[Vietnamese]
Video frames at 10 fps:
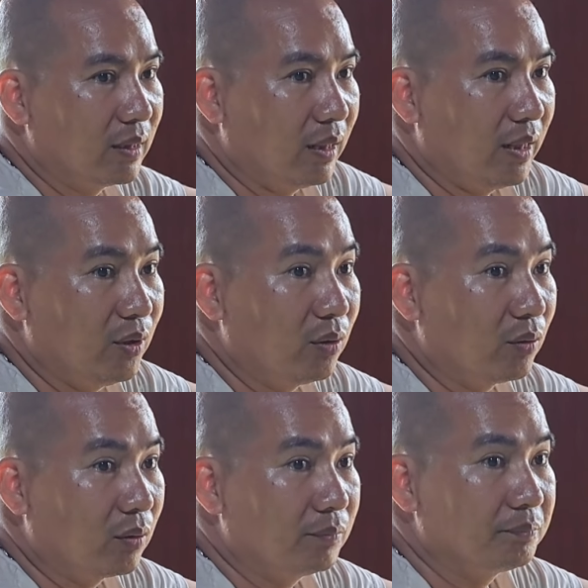Đấy, ừ, là
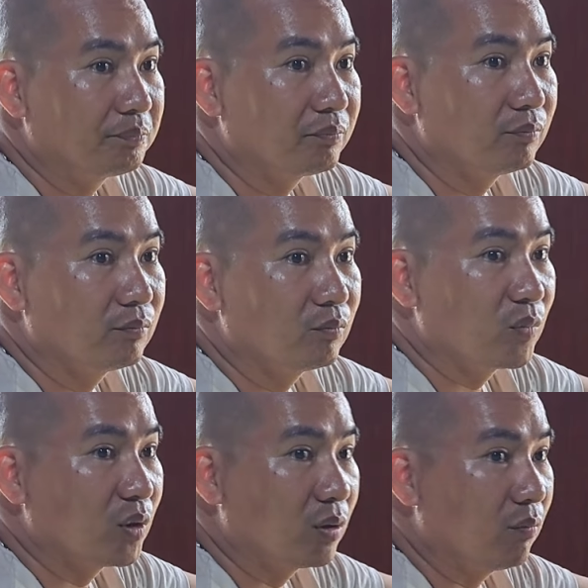về báo mộng là
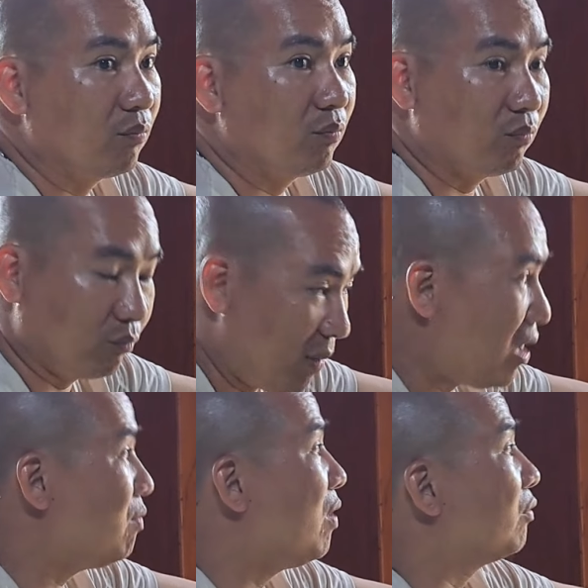ngay chỗ vị trí
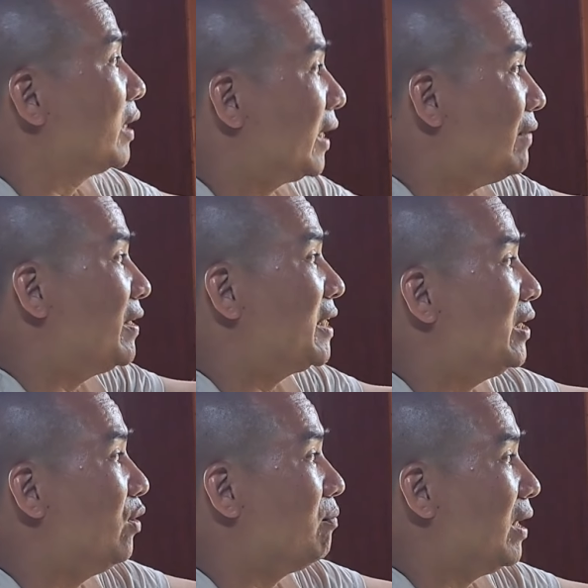báo mộng thì ngay vị trí
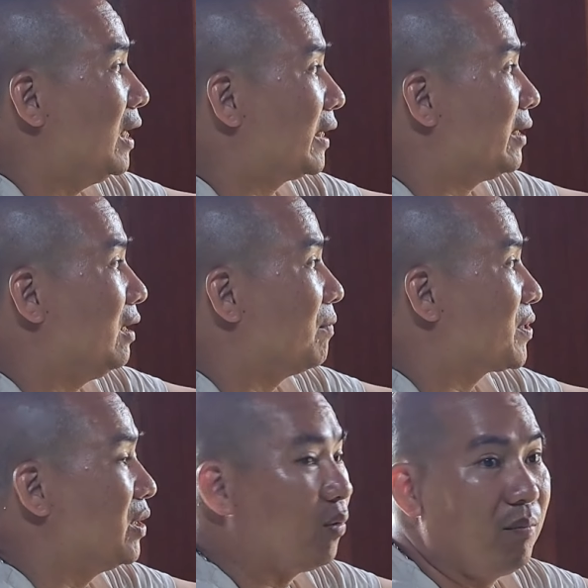đó mà lại kết hợp là
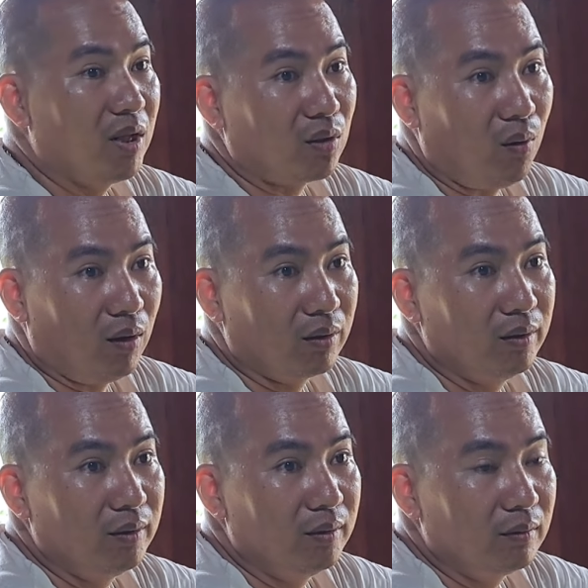trời hôm qua mưa to yeah.
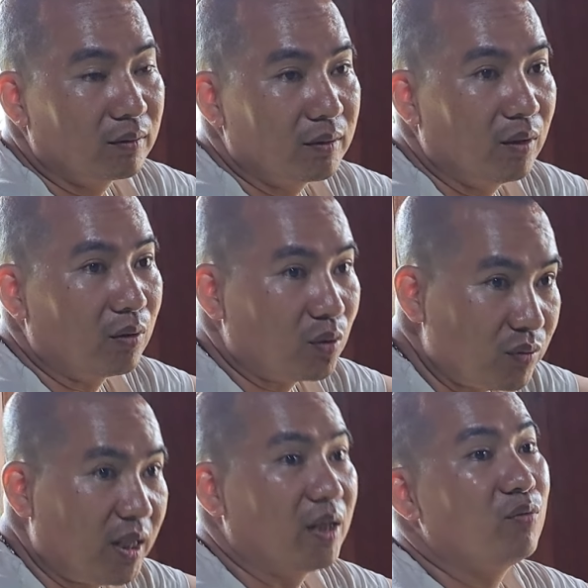Dạ. đó là trùng
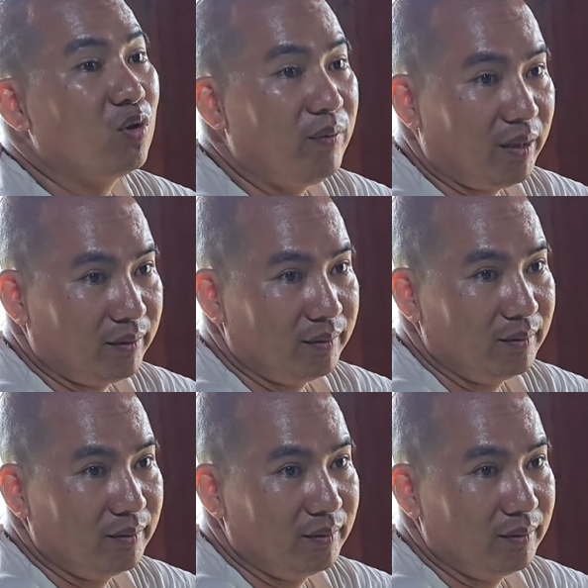trời cũng giúp ấy yeah.